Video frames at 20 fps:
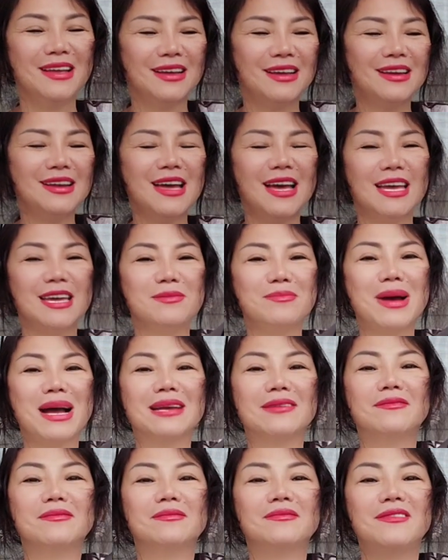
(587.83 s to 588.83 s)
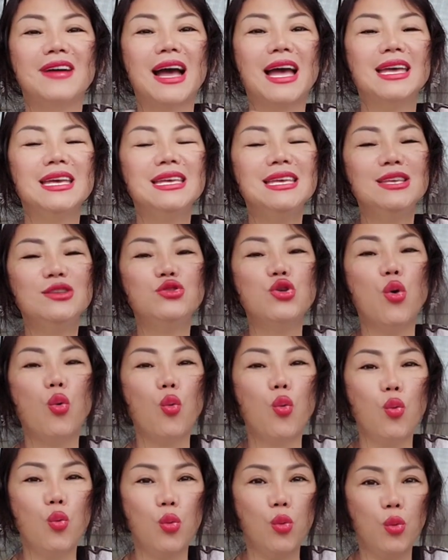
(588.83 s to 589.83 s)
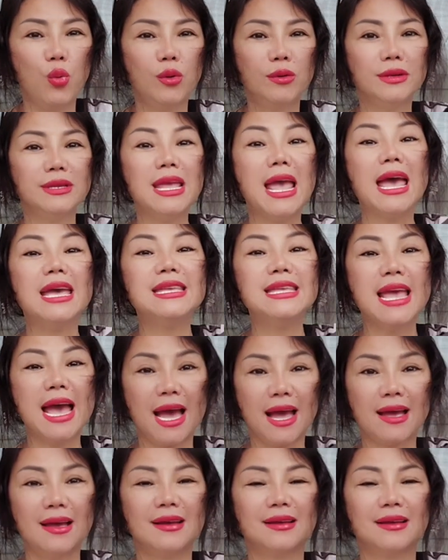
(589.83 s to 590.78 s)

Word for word: cái này bằng vải dù dễ giặt